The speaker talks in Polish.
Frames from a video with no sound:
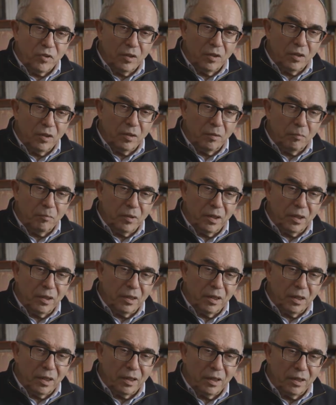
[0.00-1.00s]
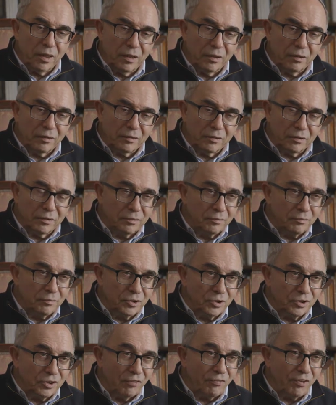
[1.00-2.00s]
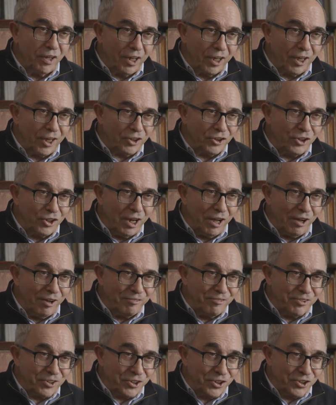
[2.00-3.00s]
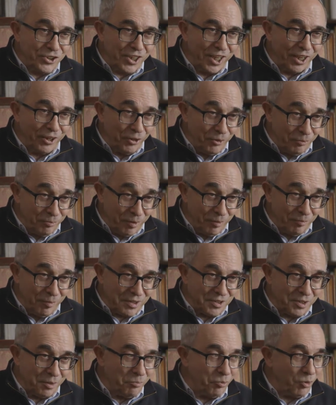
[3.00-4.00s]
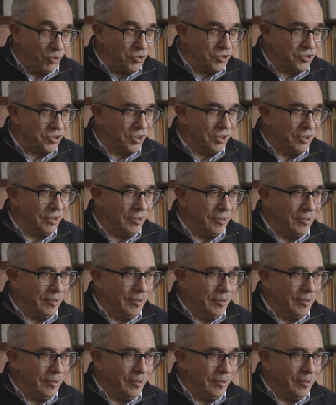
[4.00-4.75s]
imienia Stefana Kardynała Wyszyńskiego, prymasa Polski.